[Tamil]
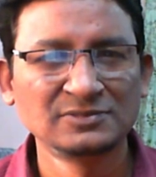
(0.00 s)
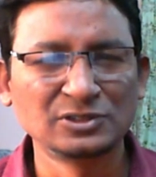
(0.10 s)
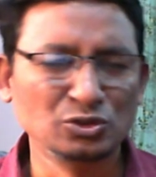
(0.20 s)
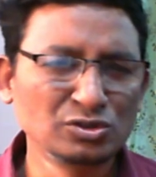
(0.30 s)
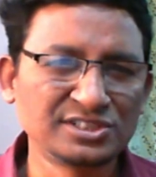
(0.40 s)

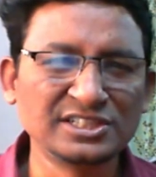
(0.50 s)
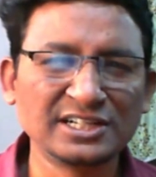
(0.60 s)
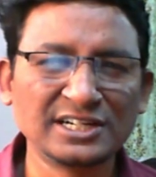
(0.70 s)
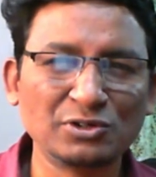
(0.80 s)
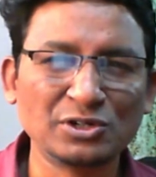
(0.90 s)
துர் சிந்தனை
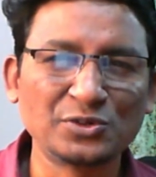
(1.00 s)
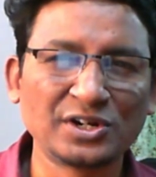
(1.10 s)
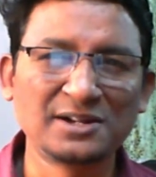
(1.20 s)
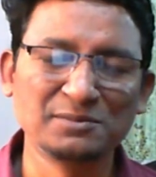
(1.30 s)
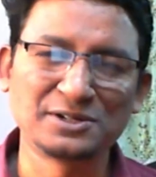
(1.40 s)

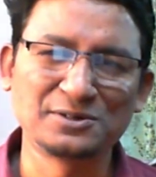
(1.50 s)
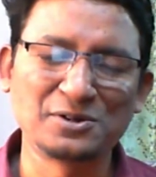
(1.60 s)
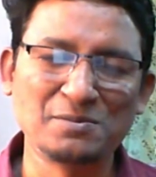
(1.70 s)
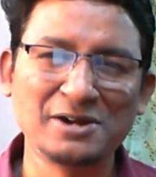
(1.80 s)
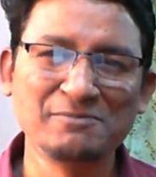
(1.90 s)
உள்ளவர்களாக நாம்
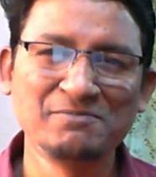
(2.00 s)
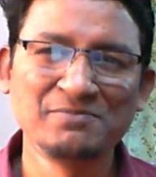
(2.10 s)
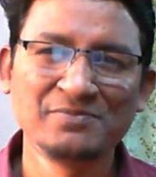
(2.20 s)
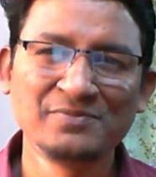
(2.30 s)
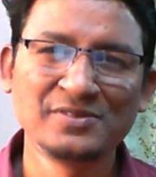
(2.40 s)
இருக்கிறோம்
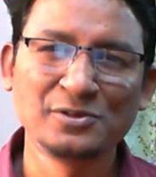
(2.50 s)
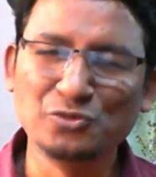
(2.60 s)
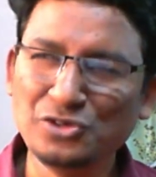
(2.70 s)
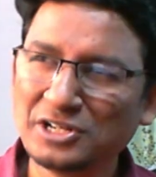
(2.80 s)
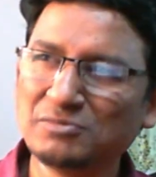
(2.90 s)

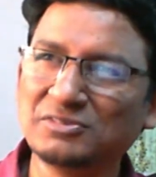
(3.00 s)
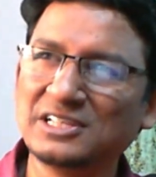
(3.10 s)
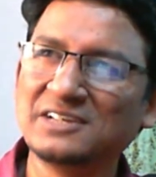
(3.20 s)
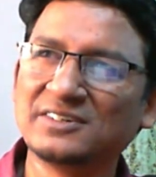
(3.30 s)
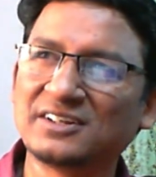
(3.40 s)
உன்னிடம்
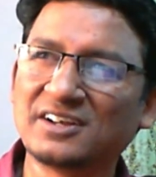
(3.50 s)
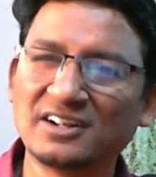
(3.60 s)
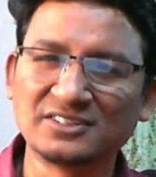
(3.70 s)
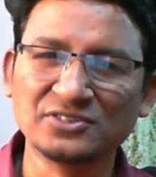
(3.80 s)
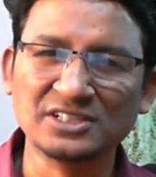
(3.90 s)
தேவன்
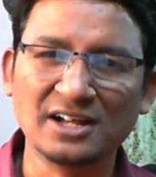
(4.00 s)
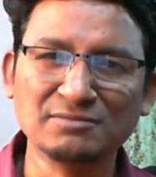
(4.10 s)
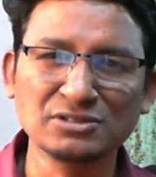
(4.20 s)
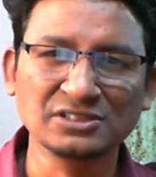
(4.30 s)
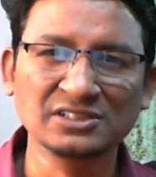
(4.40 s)
காட்டுவது
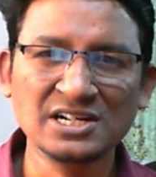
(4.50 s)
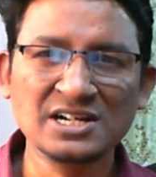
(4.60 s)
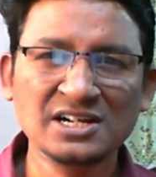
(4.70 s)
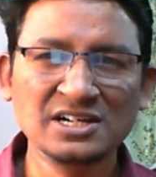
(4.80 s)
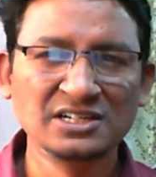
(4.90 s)
அன்பு
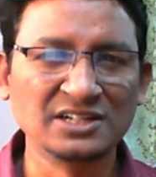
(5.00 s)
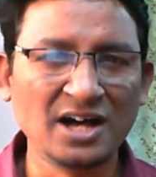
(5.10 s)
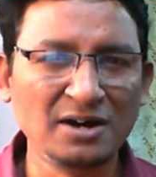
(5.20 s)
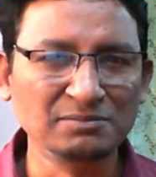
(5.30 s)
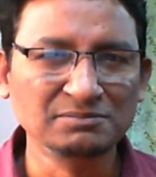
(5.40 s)

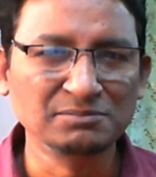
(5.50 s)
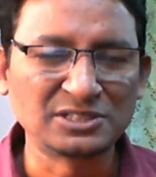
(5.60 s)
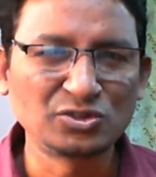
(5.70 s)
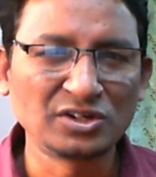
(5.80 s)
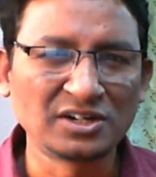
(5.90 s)
நாம்
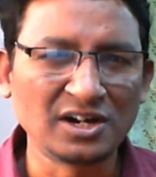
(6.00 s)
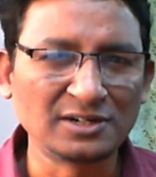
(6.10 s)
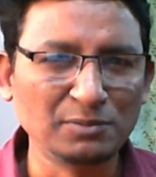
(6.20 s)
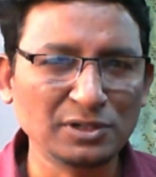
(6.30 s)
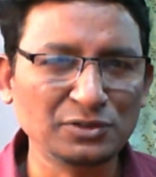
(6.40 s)
மற்றவர்கள்
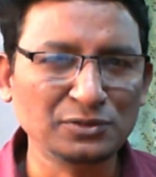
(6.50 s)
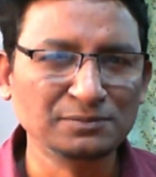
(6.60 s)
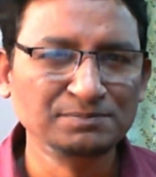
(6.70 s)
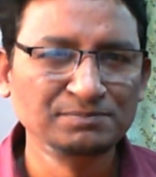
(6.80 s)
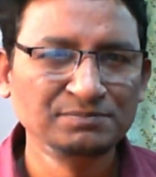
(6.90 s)
காட்டுவதோ
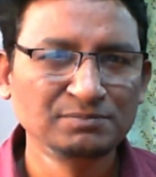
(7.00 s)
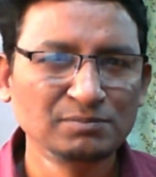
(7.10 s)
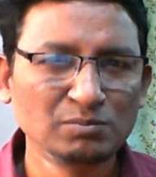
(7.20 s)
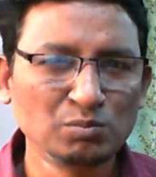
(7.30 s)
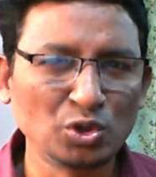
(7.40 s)

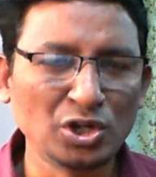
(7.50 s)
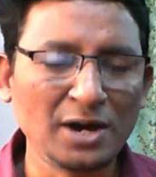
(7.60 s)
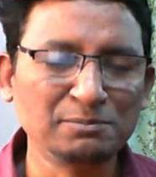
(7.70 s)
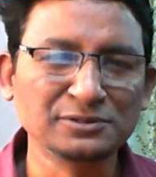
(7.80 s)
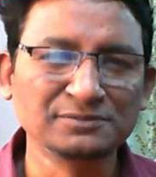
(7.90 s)

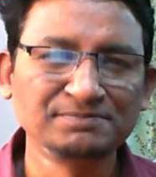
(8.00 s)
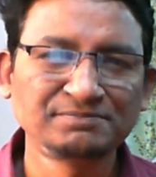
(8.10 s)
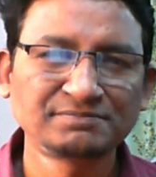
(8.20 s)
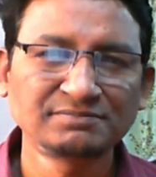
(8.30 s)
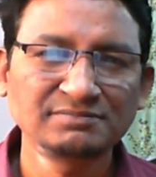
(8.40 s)
பொல்லாப்பு
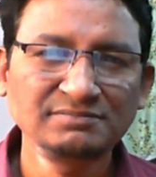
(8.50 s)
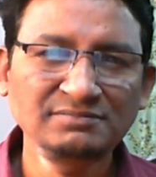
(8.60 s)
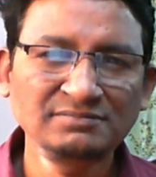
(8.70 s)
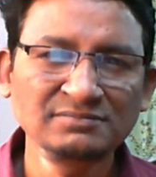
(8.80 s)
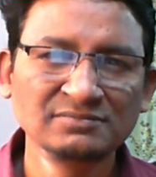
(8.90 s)

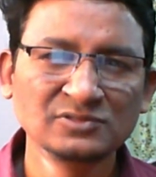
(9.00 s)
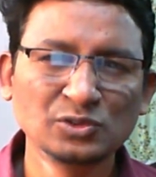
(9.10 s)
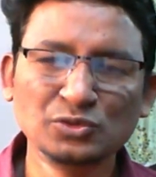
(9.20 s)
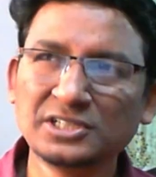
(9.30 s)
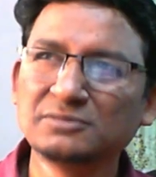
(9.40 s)

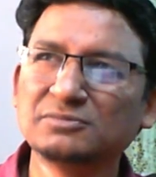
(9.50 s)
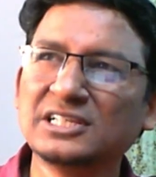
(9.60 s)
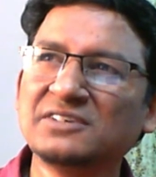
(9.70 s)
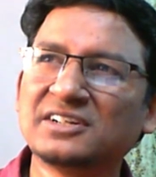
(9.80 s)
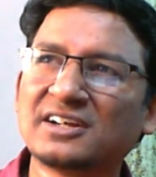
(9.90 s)
உன்னிடம்
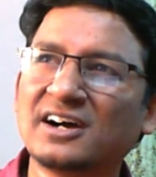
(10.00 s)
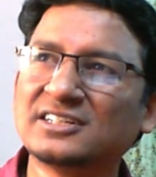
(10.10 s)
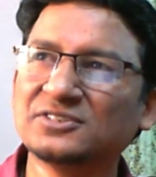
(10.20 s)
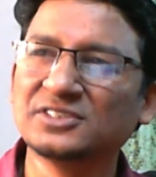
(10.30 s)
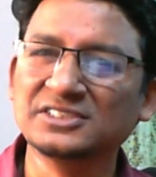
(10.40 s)
தேவன்
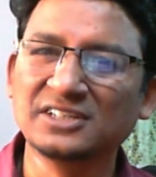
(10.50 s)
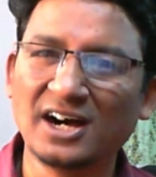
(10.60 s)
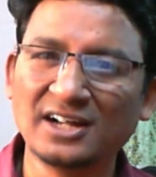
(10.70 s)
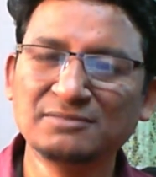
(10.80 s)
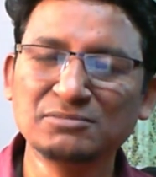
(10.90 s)
காட்டுவது
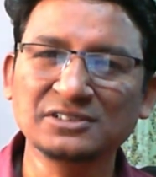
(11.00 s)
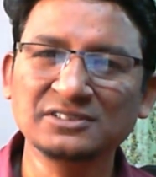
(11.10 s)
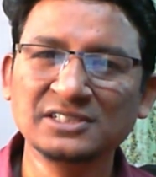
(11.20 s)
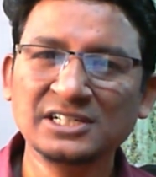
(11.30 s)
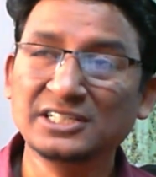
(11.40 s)
அன்பு
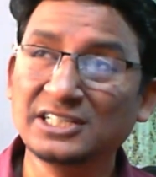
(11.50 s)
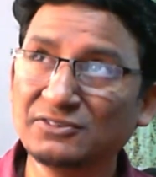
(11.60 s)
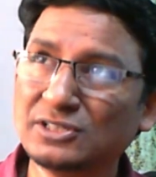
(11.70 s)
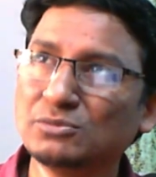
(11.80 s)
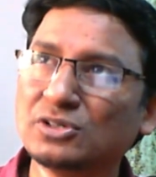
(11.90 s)
நீ
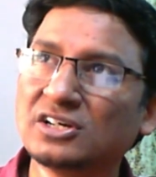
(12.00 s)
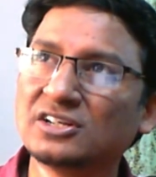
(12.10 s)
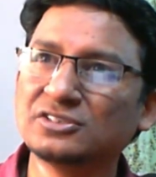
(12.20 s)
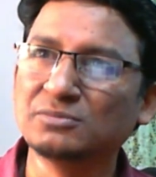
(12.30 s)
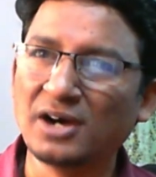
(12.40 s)

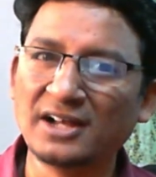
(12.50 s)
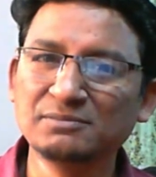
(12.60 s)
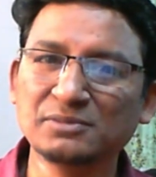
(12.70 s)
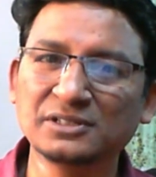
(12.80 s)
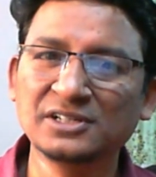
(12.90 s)
விரும்புகிறதும்
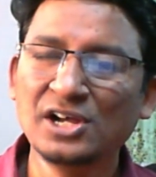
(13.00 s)
அன்பு